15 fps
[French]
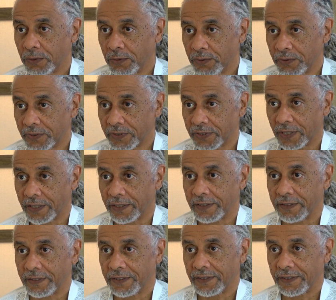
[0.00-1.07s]
au sein
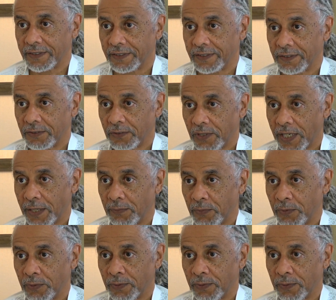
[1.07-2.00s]
de l'amour.